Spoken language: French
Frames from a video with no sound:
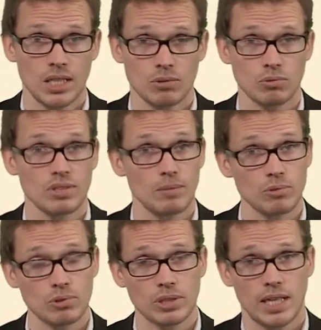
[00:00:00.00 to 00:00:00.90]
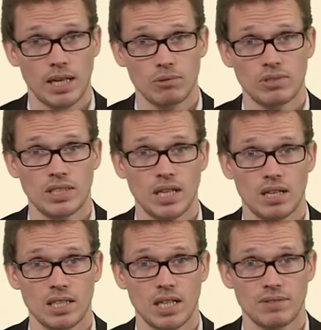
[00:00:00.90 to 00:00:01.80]
donc ça montre qu'il y a aussi un
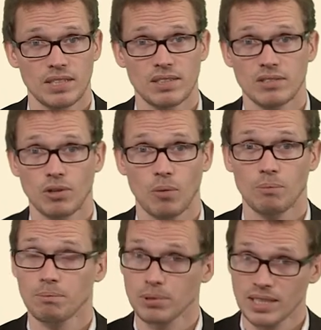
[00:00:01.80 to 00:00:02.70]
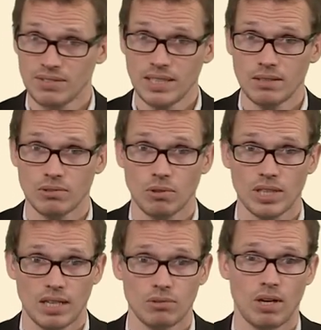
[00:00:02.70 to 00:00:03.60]
lien avec des acteurs privés dans le
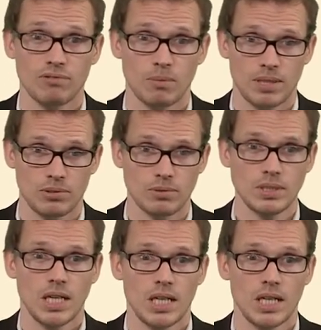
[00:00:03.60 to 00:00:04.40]
cadre de la formation.